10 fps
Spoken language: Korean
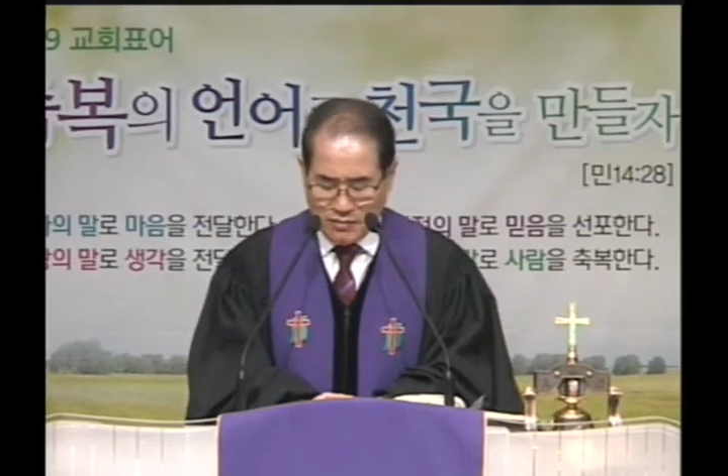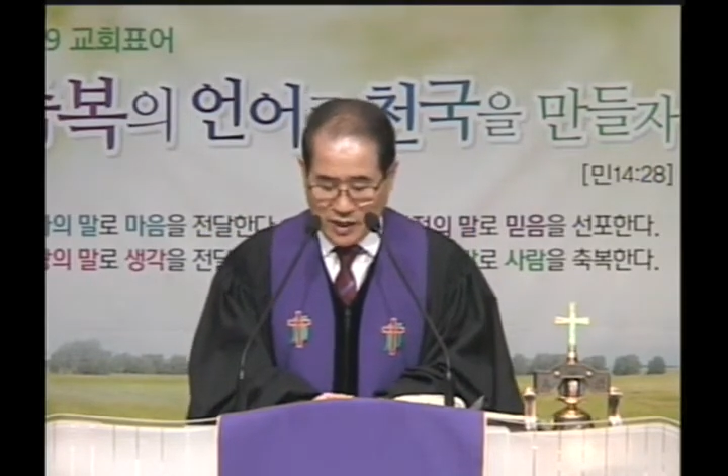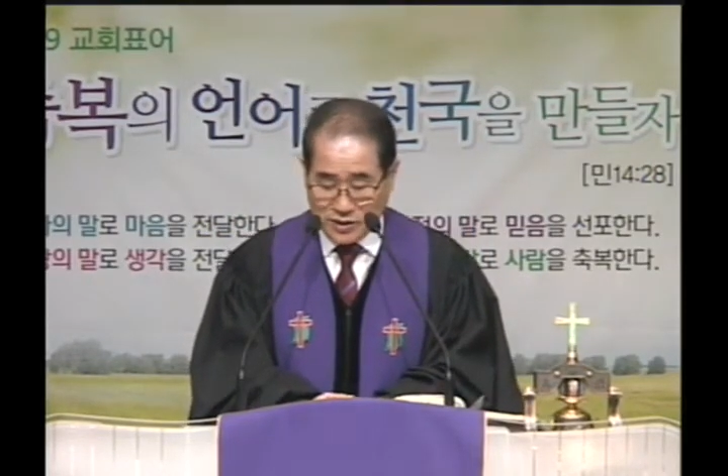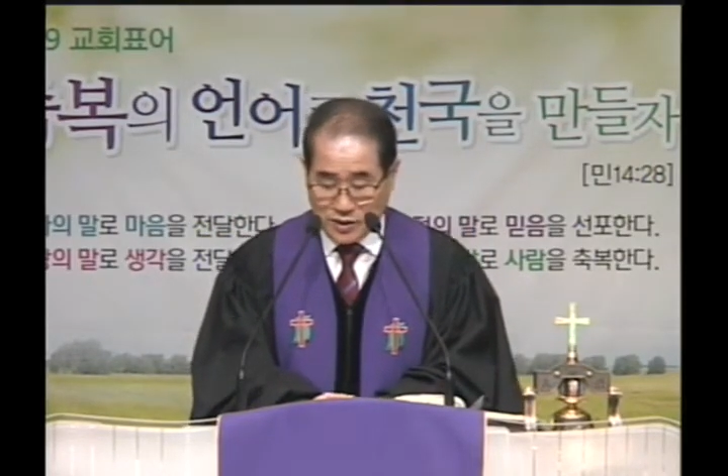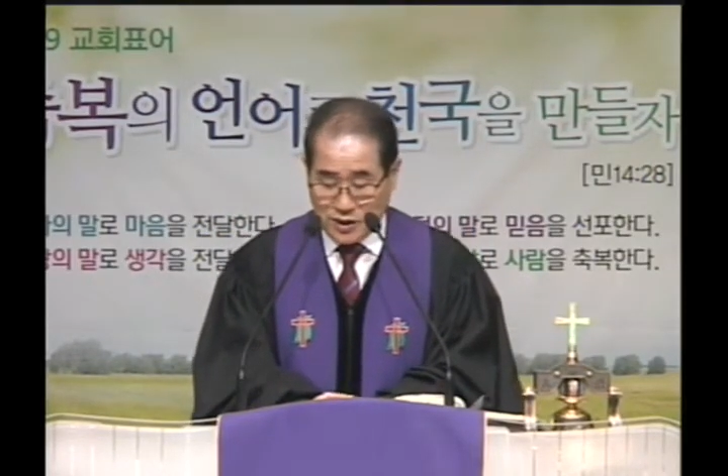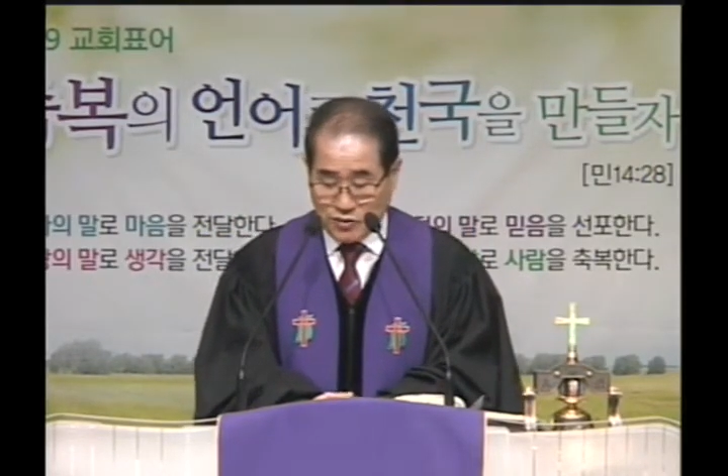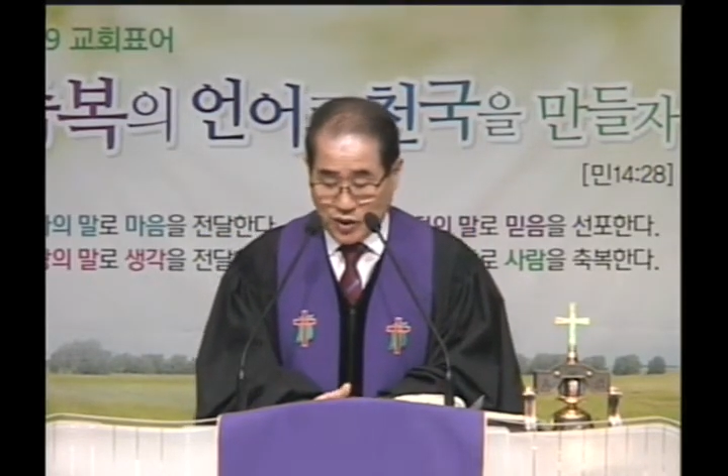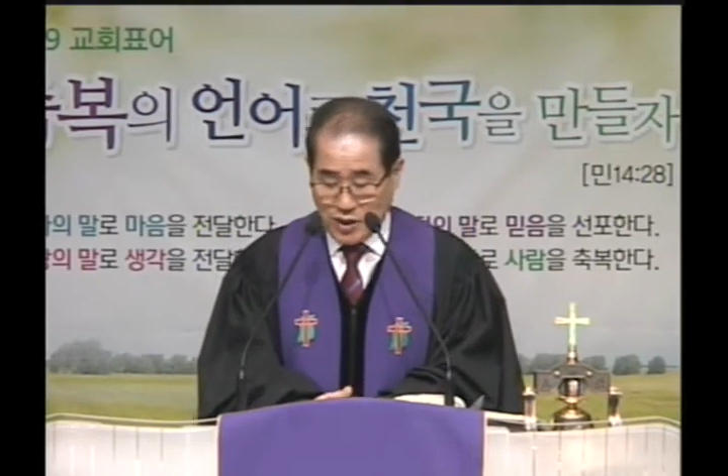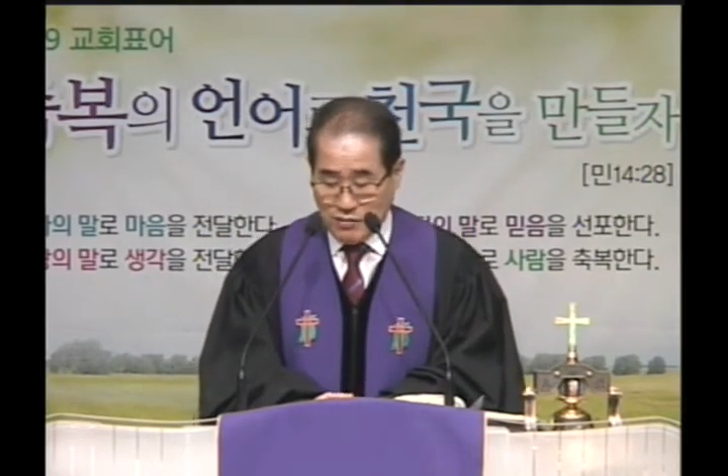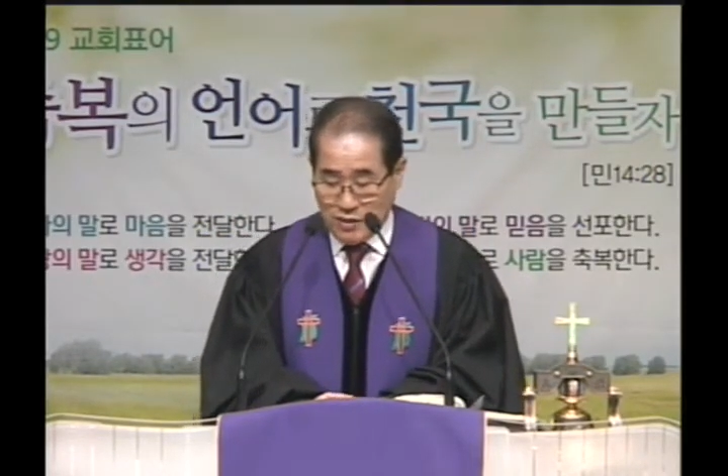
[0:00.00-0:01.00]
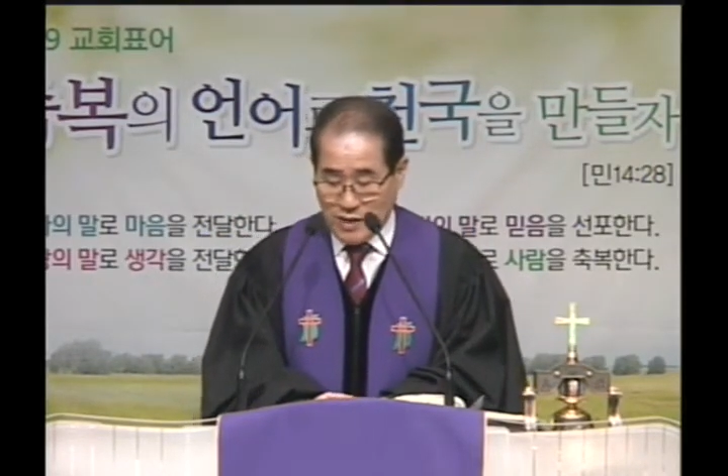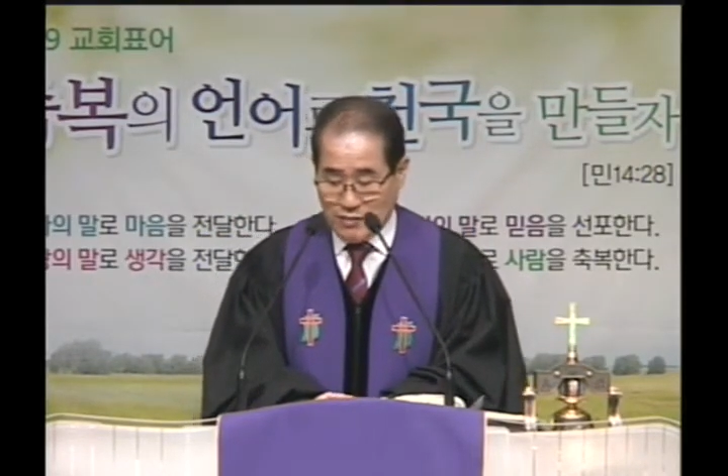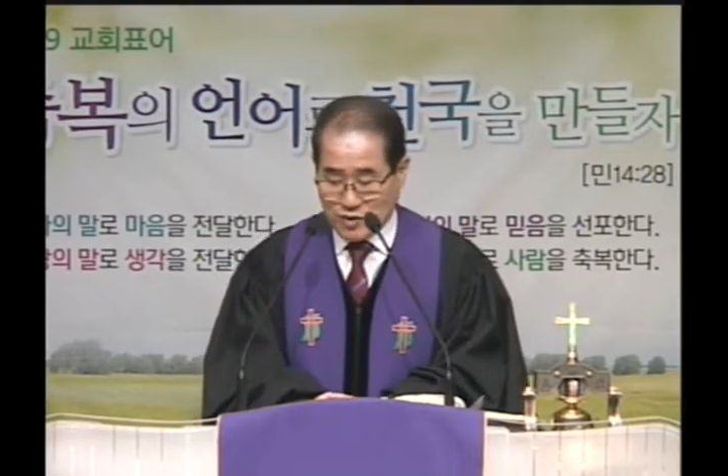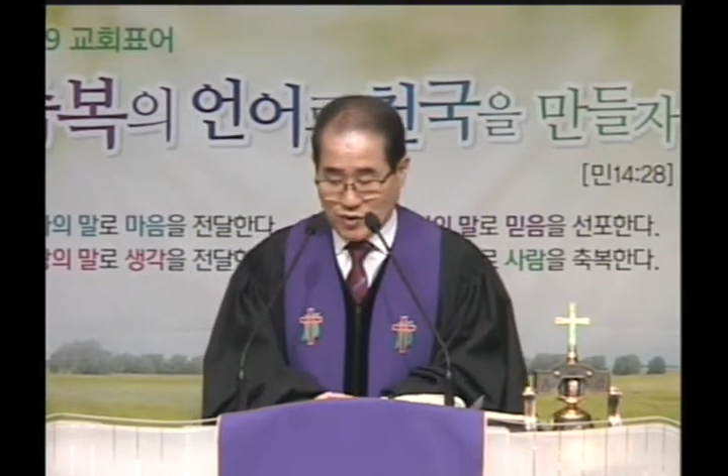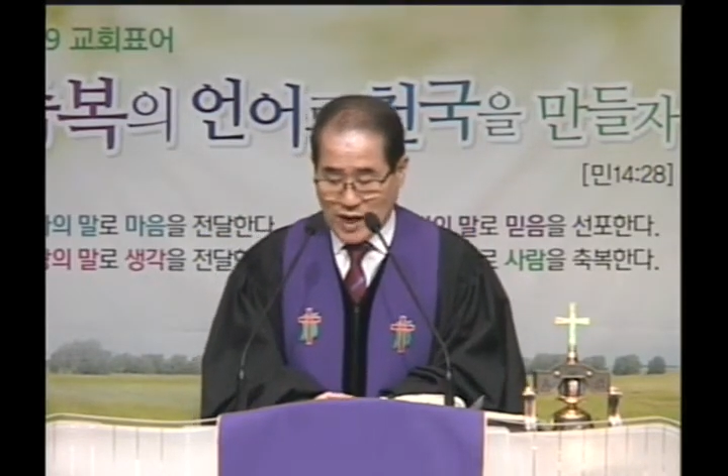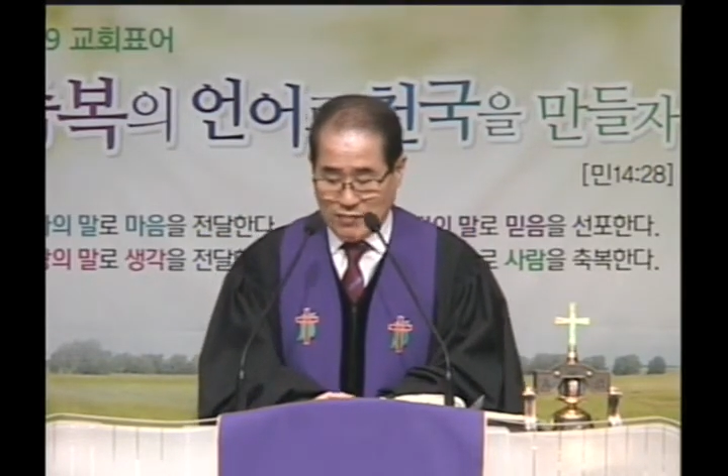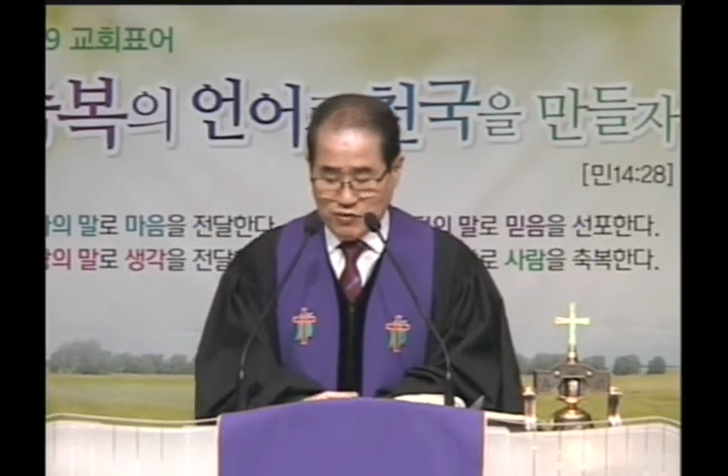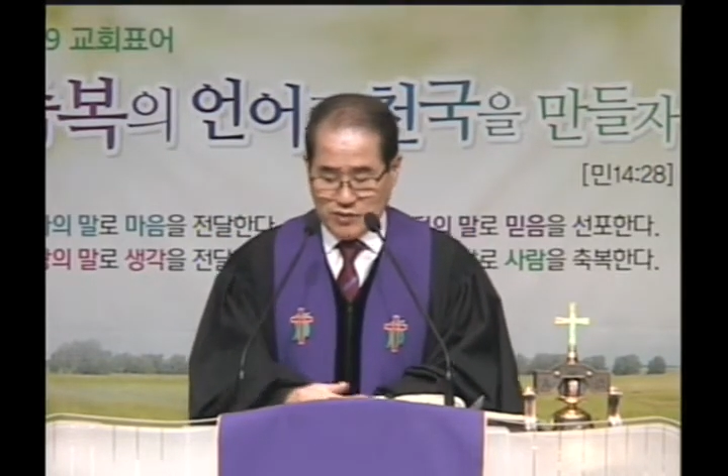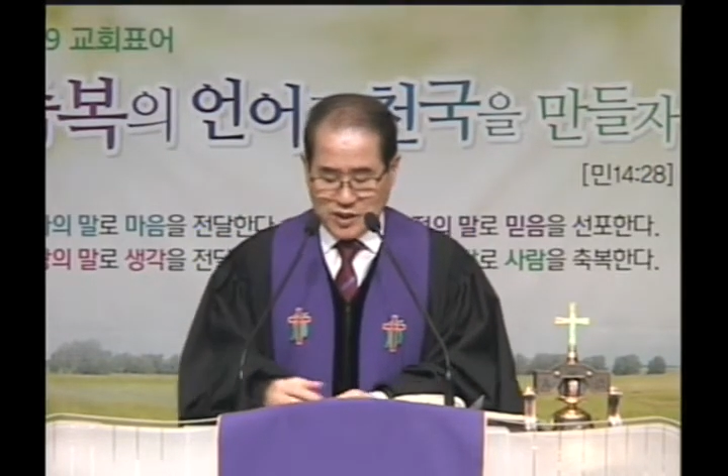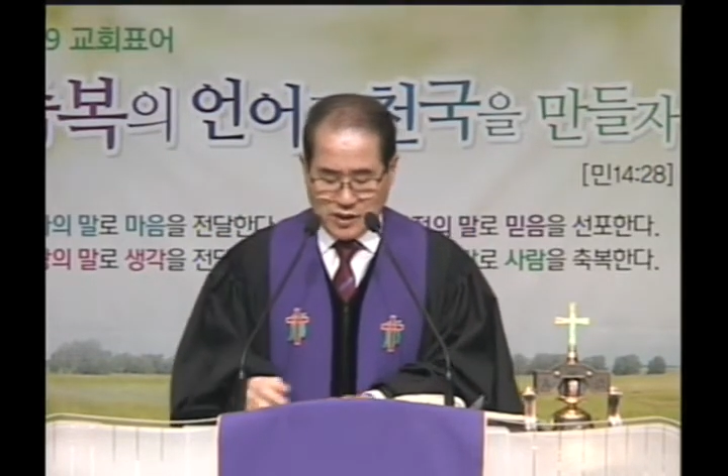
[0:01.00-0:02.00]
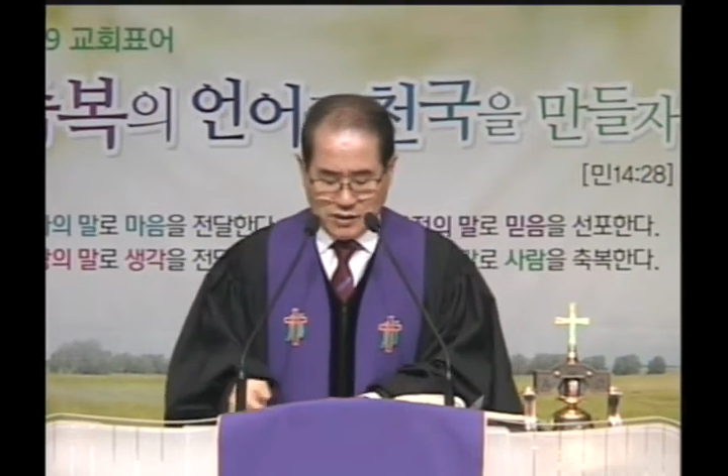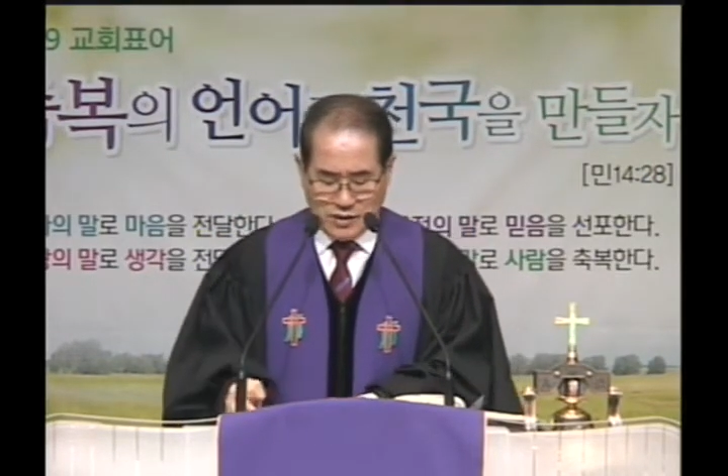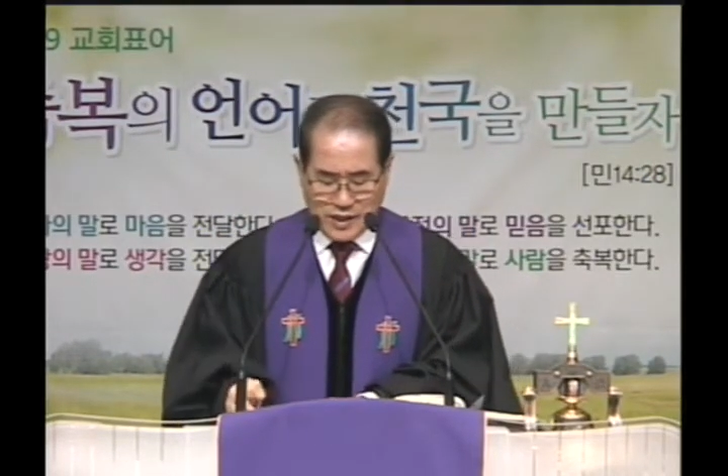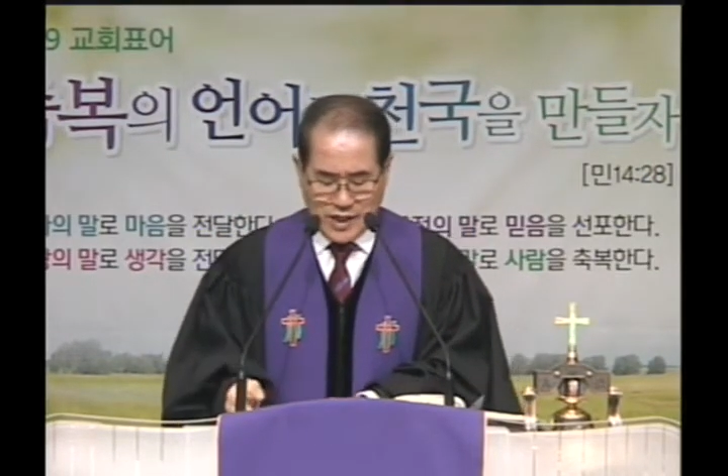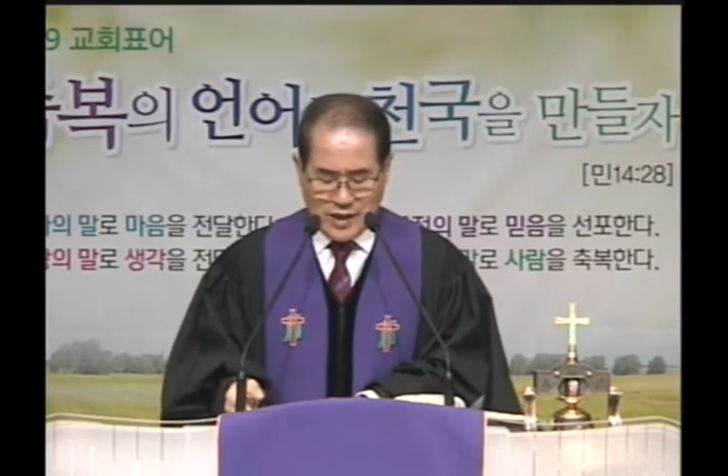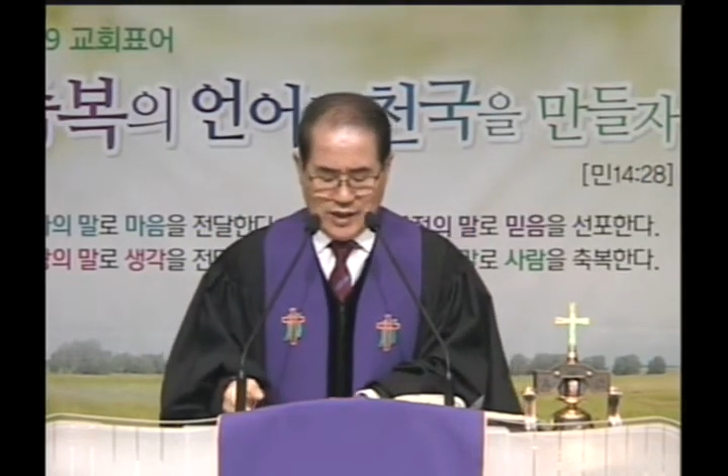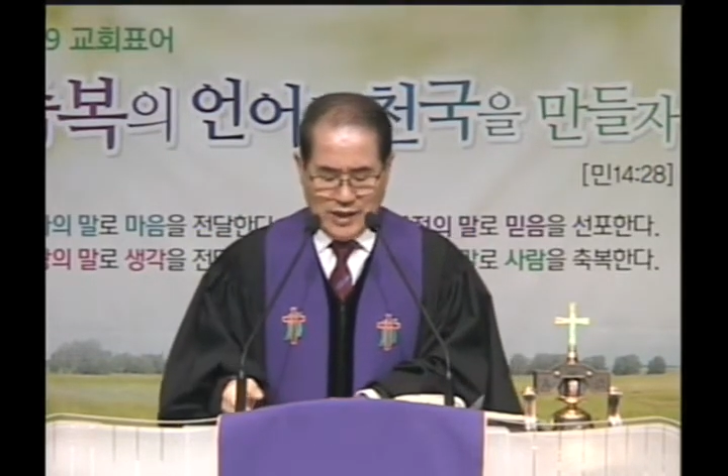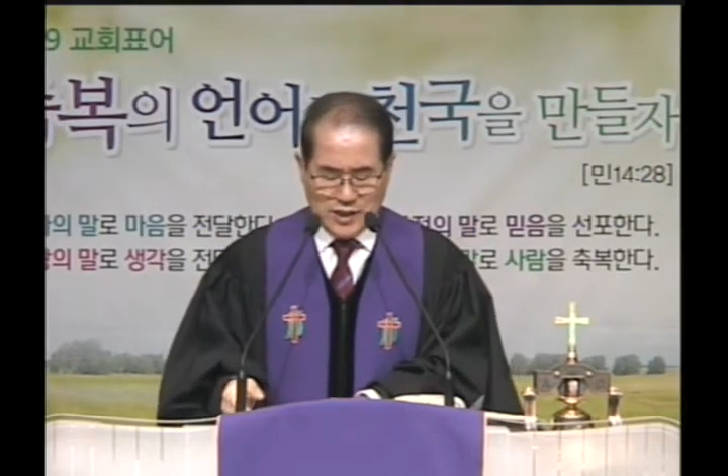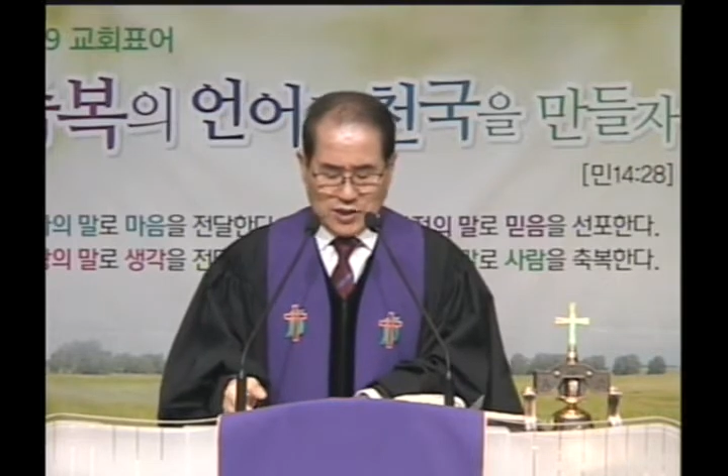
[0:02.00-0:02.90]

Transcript: 백성이 죄를 범함으로 가뭄을 겪을 때